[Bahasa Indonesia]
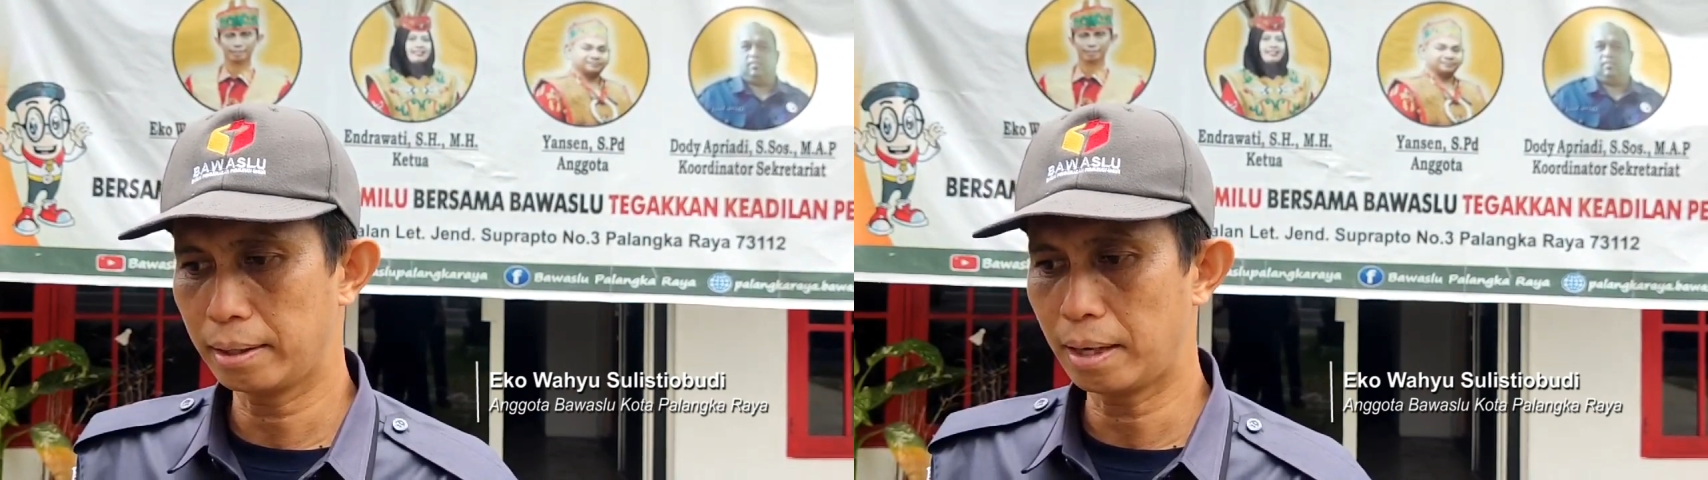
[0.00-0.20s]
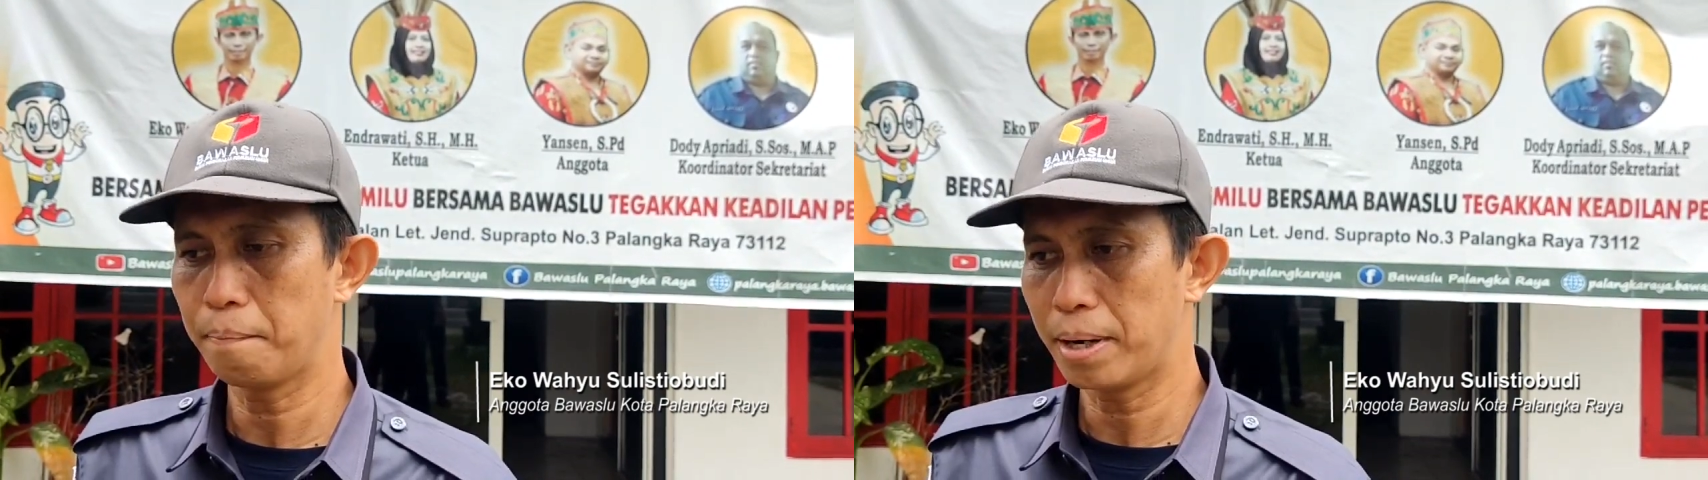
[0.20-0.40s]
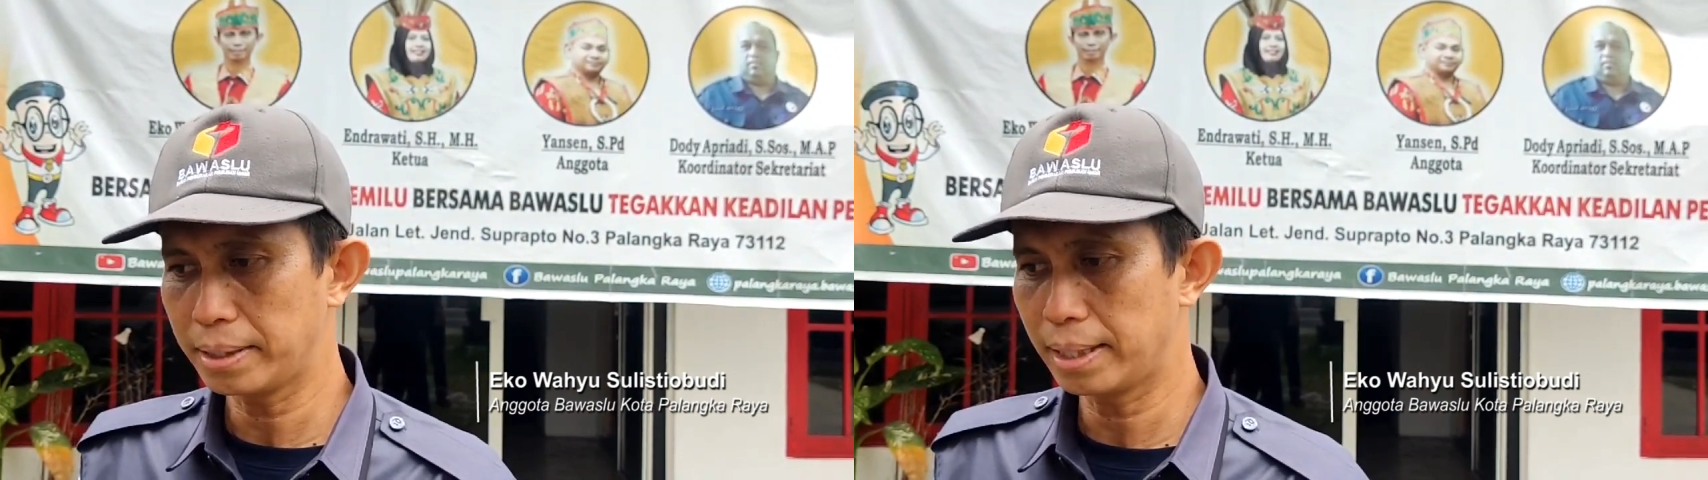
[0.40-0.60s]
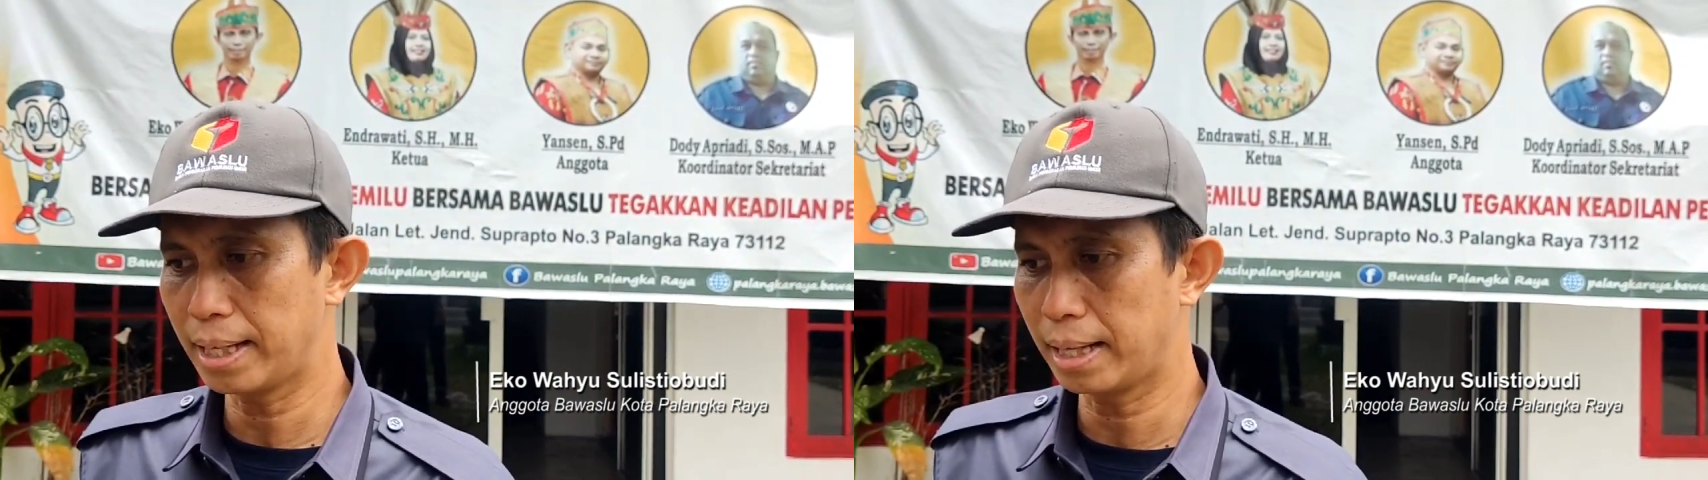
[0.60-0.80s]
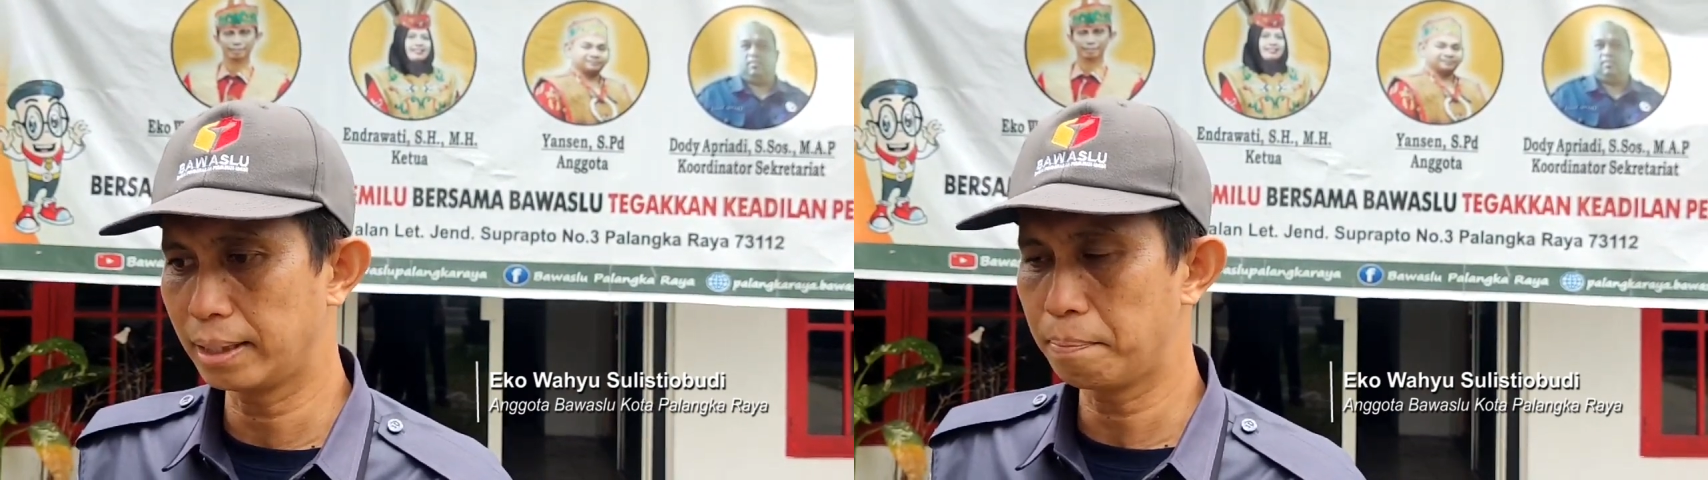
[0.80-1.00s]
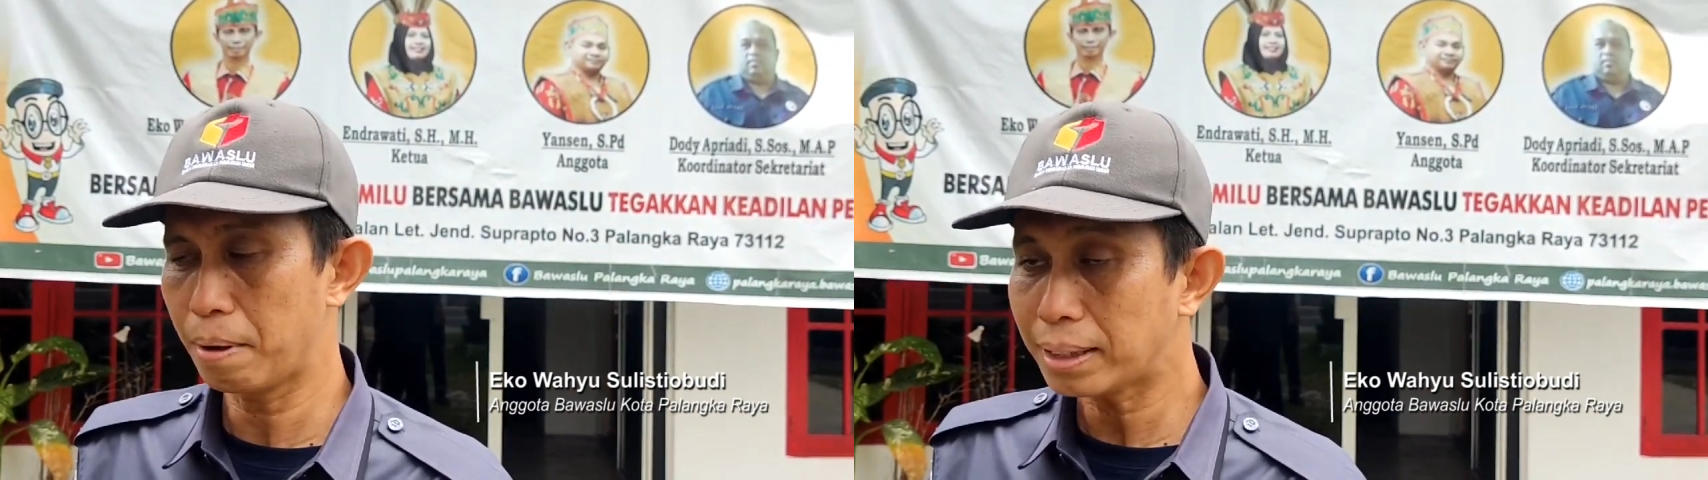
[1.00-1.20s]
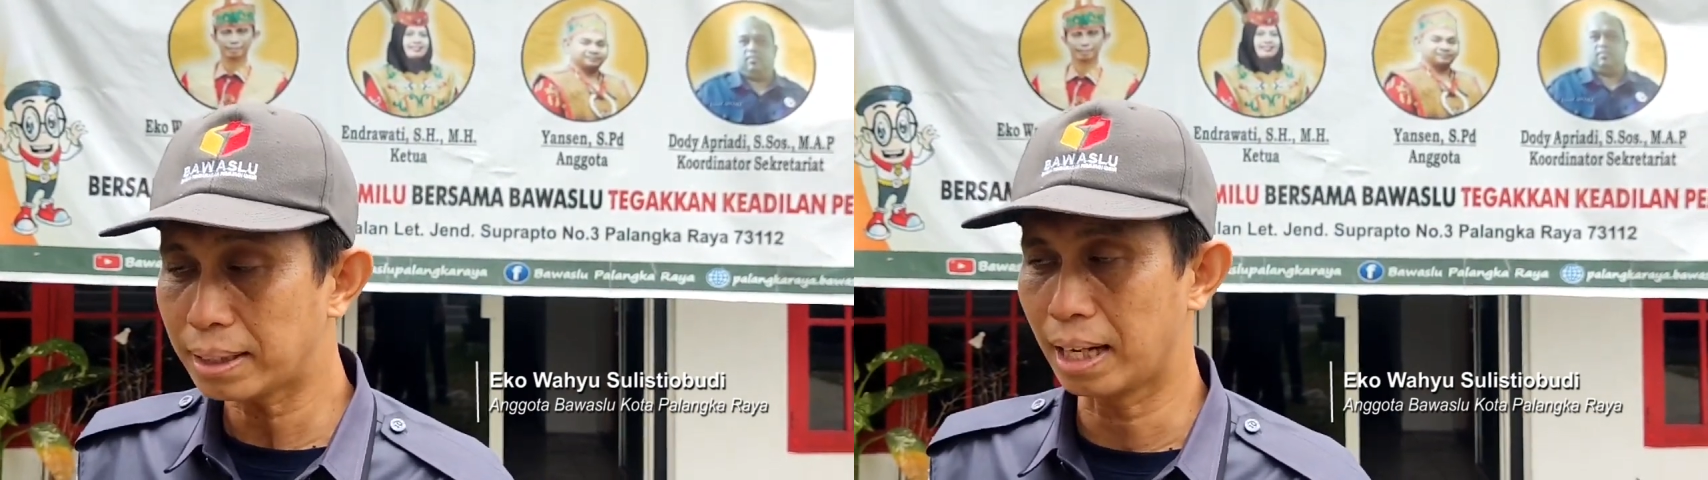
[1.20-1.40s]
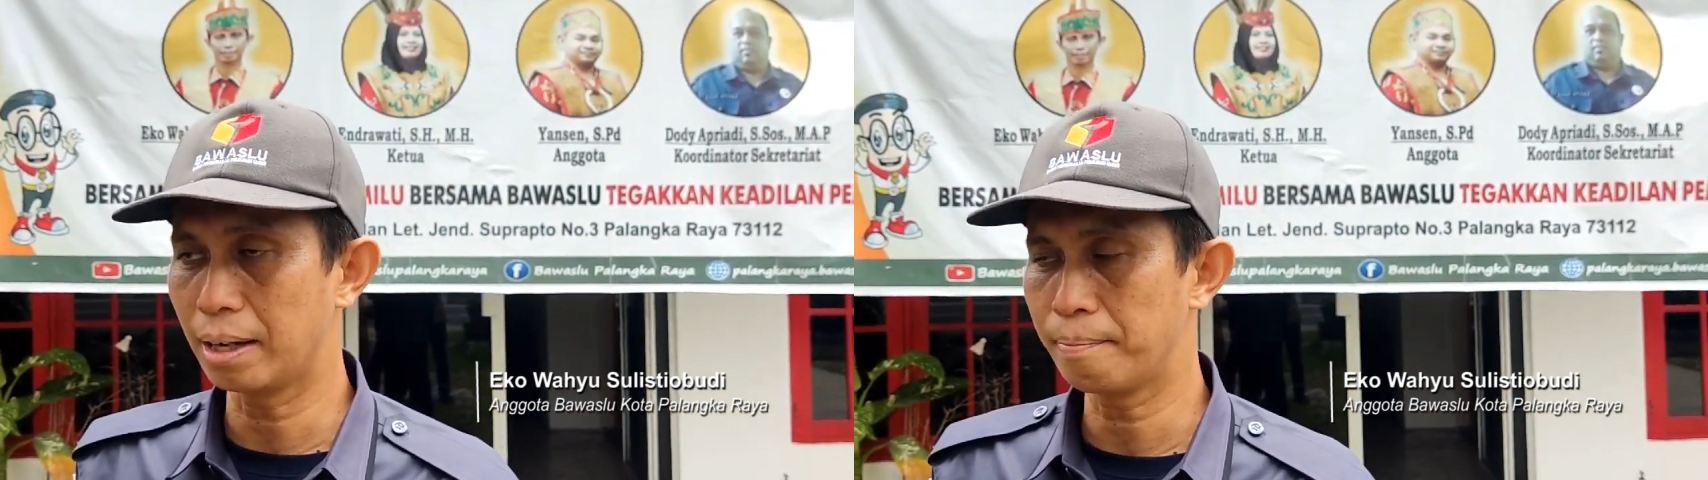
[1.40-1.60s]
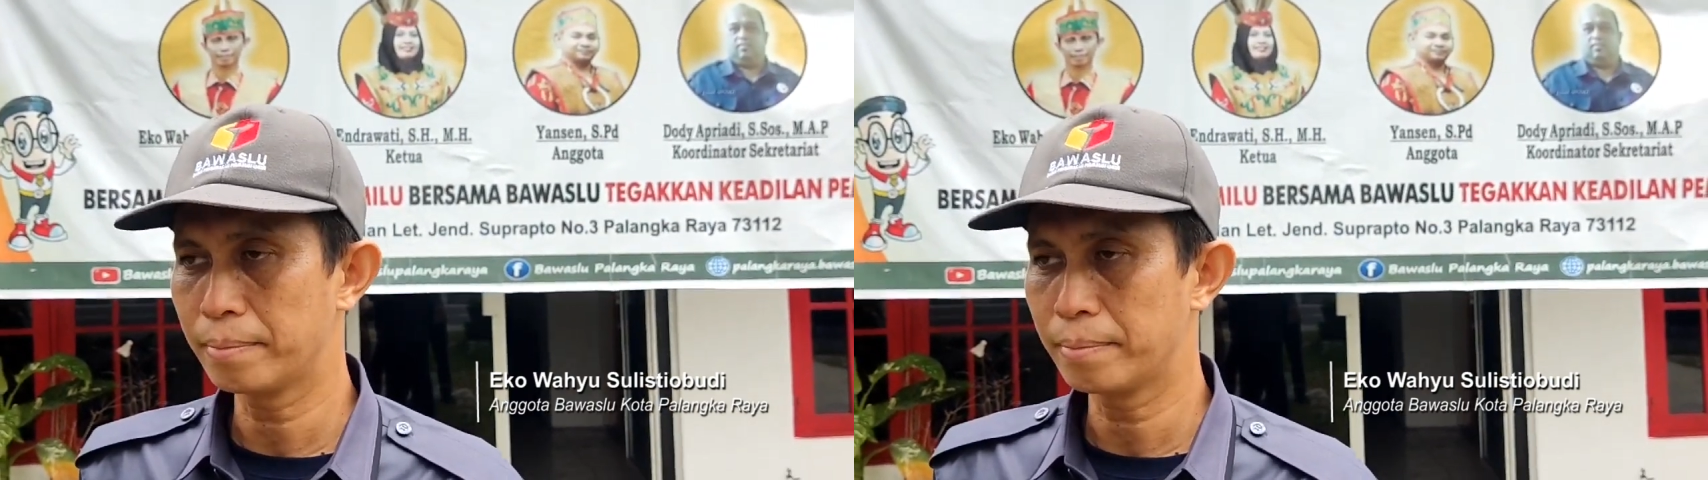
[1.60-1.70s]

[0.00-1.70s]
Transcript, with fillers: kampanye yang dipasang